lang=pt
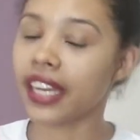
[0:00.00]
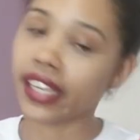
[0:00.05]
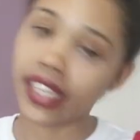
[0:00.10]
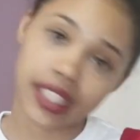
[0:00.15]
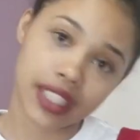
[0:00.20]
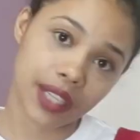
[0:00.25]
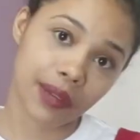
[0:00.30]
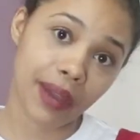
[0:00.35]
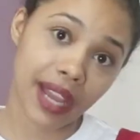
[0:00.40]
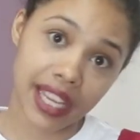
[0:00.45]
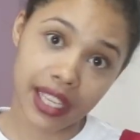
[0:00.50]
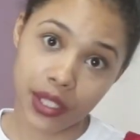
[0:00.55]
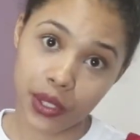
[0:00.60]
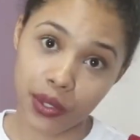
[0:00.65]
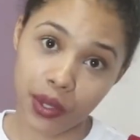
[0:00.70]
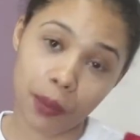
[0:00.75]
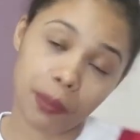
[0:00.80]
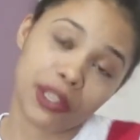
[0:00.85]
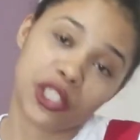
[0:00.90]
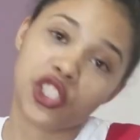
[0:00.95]
Então é
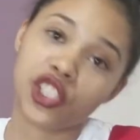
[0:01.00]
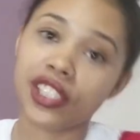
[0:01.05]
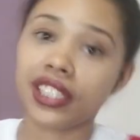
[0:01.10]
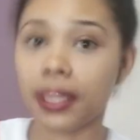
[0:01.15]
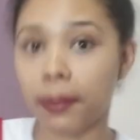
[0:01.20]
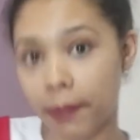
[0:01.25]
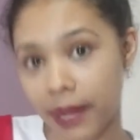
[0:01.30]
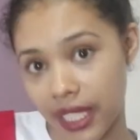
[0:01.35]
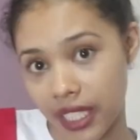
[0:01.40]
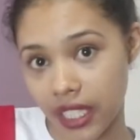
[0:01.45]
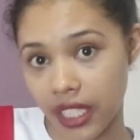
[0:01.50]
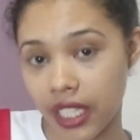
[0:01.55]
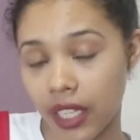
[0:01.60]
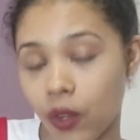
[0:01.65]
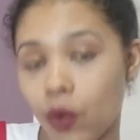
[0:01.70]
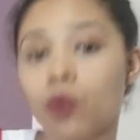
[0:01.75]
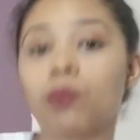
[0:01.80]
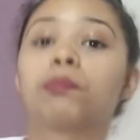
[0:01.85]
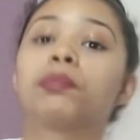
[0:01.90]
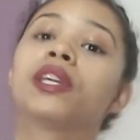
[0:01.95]
isso, é uma tinta branca
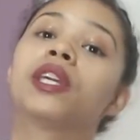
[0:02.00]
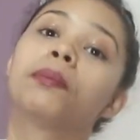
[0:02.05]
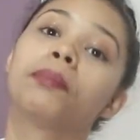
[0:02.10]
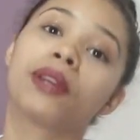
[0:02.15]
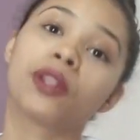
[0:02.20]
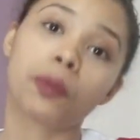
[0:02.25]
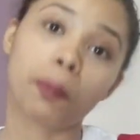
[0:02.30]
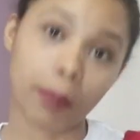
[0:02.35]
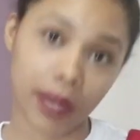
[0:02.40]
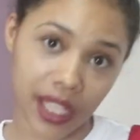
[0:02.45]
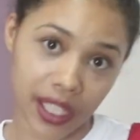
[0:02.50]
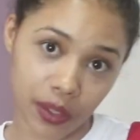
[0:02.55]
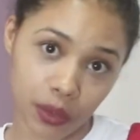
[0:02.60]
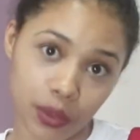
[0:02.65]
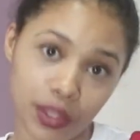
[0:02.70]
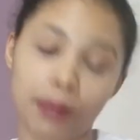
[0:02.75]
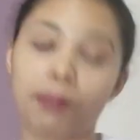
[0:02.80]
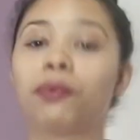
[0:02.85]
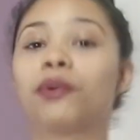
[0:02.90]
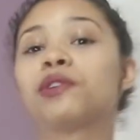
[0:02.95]
com um pigmento
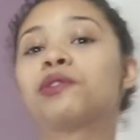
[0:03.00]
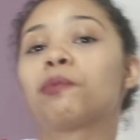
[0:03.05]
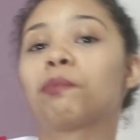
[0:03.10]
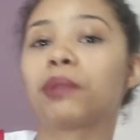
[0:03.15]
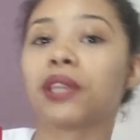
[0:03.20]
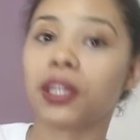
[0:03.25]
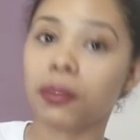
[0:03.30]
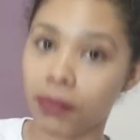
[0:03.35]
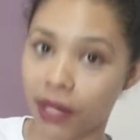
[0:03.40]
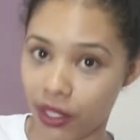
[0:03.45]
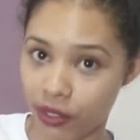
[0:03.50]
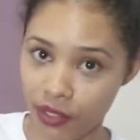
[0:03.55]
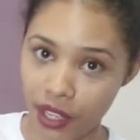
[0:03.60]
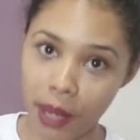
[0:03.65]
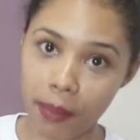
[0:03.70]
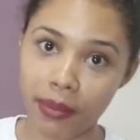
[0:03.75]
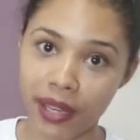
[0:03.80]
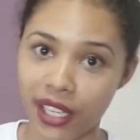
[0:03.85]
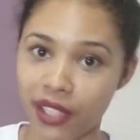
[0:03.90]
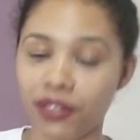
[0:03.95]
preto, depois um pigmento
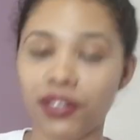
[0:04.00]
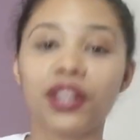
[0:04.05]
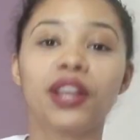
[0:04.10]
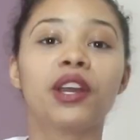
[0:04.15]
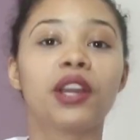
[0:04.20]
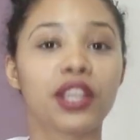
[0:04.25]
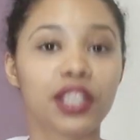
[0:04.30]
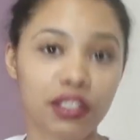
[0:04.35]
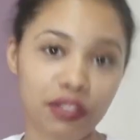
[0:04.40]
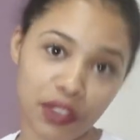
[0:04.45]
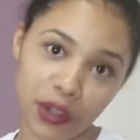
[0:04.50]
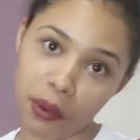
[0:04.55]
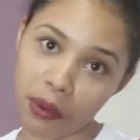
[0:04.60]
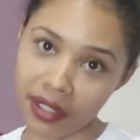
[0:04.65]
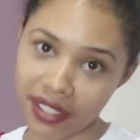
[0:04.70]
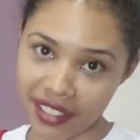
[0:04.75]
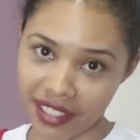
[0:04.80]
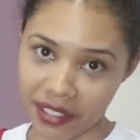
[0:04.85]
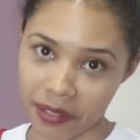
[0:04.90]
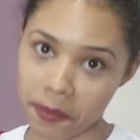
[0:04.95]
vermelho, que
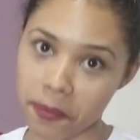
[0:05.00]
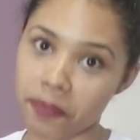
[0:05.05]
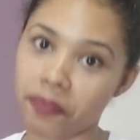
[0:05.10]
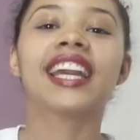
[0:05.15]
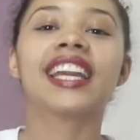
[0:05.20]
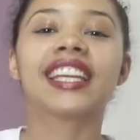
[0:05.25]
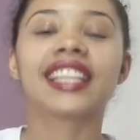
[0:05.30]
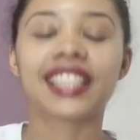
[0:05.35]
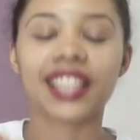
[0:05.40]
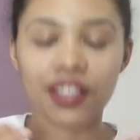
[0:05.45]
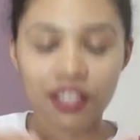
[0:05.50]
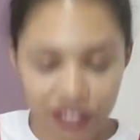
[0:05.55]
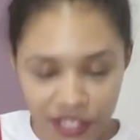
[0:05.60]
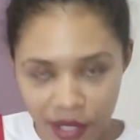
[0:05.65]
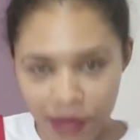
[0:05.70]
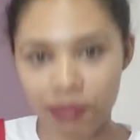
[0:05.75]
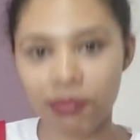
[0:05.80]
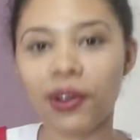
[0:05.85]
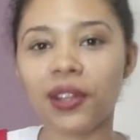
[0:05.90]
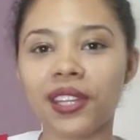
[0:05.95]
ficou assim. Então
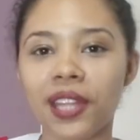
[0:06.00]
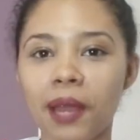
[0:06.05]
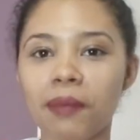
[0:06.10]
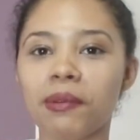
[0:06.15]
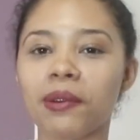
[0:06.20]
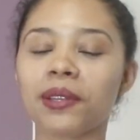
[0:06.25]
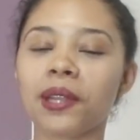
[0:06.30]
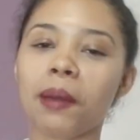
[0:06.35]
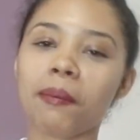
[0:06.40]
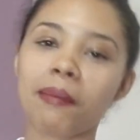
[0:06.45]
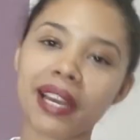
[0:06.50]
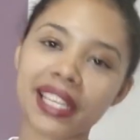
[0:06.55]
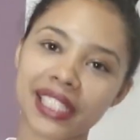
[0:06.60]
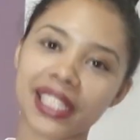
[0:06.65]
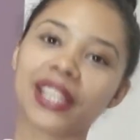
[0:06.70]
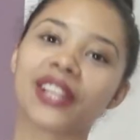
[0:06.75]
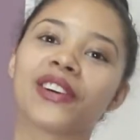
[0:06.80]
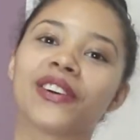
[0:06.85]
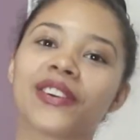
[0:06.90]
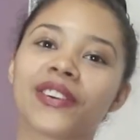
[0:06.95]
vamos botar a mão na
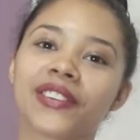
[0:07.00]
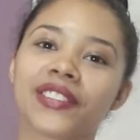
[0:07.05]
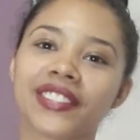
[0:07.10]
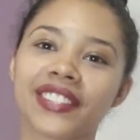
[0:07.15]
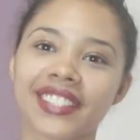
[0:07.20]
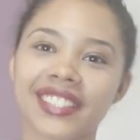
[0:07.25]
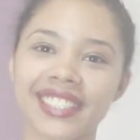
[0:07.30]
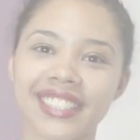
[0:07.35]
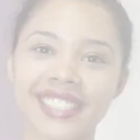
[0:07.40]
massa logo.